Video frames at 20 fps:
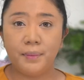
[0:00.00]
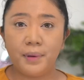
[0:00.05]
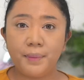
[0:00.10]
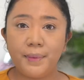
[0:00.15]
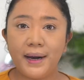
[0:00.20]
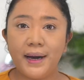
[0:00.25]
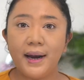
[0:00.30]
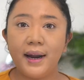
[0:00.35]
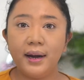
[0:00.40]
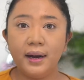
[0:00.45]

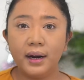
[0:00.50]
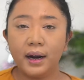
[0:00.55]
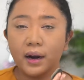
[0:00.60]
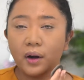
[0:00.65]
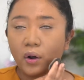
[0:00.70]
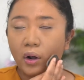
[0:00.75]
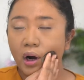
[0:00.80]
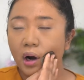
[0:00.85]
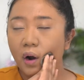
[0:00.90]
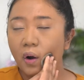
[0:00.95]
Berbeda
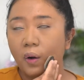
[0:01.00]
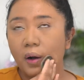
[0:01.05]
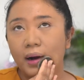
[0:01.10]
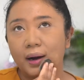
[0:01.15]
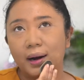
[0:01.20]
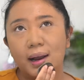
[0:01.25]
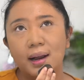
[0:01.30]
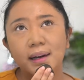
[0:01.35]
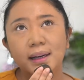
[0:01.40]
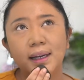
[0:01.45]
dengan
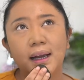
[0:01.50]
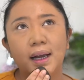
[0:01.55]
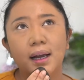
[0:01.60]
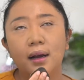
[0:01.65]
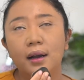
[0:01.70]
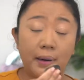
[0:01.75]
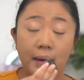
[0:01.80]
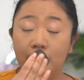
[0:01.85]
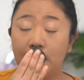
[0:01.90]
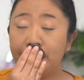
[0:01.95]
orang-orang yang
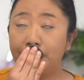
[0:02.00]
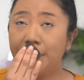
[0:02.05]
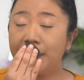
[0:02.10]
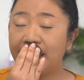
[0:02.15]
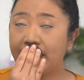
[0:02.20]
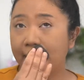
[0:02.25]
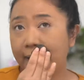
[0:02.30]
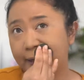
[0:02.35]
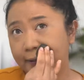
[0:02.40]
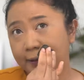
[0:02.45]

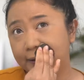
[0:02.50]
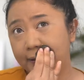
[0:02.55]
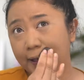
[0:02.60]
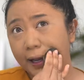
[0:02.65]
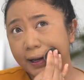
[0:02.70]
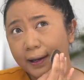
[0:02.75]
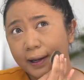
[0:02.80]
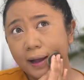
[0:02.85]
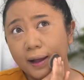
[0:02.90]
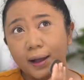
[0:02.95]
memberikan kasih
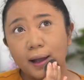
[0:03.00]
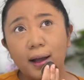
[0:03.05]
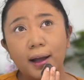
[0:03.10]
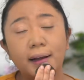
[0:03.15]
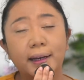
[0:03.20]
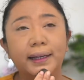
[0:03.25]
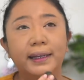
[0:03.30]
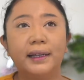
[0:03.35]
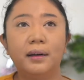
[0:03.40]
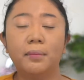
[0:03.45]

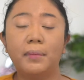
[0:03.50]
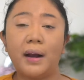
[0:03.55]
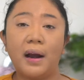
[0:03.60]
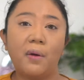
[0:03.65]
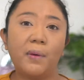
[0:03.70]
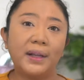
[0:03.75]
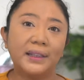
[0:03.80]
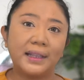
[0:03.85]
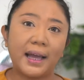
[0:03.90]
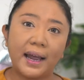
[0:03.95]
sayang, ingin
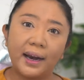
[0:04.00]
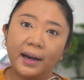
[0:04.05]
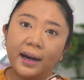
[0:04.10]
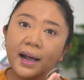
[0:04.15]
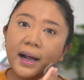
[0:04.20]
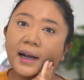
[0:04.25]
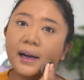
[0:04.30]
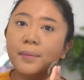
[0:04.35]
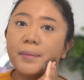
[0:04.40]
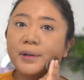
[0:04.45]
merawat
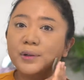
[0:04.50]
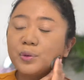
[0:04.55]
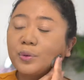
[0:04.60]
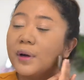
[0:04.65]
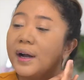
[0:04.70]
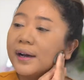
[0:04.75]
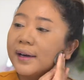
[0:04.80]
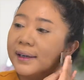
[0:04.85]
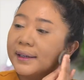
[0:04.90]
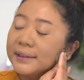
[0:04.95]
anak, emang
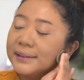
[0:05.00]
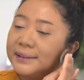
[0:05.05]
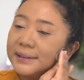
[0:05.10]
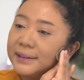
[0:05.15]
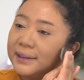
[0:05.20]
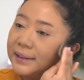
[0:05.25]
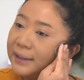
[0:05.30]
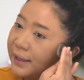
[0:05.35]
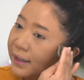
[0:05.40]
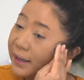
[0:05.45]
suka anak
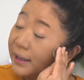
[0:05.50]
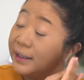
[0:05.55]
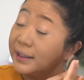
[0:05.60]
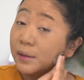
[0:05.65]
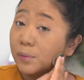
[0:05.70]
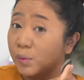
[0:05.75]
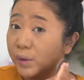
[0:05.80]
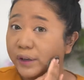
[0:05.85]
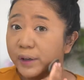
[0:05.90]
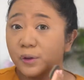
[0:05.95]
kecil,
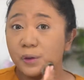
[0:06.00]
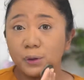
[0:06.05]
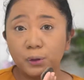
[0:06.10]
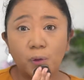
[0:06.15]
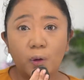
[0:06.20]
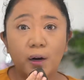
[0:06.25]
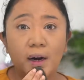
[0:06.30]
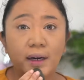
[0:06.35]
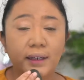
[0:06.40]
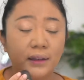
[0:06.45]
ya mungkin
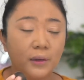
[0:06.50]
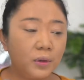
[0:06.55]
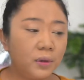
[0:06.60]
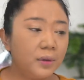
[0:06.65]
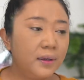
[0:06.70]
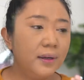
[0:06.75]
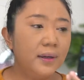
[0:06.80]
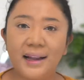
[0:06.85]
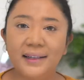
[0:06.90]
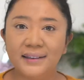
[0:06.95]
untuk orang
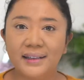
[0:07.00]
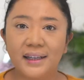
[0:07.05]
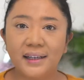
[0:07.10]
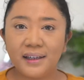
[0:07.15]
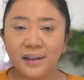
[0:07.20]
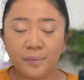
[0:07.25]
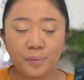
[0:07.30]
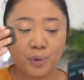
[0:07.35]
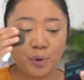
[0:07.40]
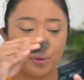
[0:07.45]
itu
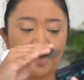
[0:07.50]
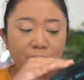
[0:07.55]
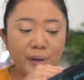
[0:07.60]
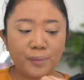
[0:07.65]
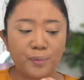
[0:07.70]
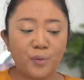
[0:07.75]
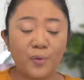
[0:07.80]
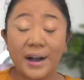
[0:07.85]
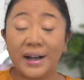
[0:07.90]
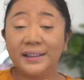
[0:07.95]
alasannya belum
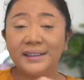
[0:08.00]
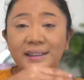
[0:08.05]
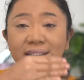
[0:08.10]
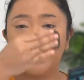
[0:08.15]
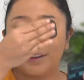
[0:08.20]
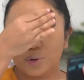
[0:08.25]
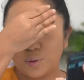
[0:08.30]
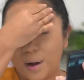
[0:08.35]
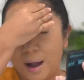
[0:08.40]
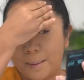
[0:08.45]
nemu aja
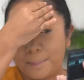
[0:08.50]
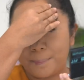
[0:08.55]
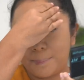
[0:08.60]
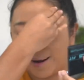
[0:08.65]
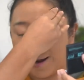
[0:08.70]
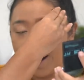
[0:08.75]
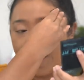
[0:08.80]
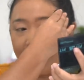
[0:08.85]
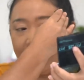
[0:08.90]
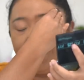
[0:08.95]
gitu
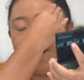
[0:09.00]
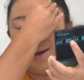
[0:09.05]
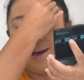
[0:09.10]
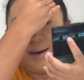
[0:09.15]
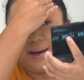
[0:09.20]
apa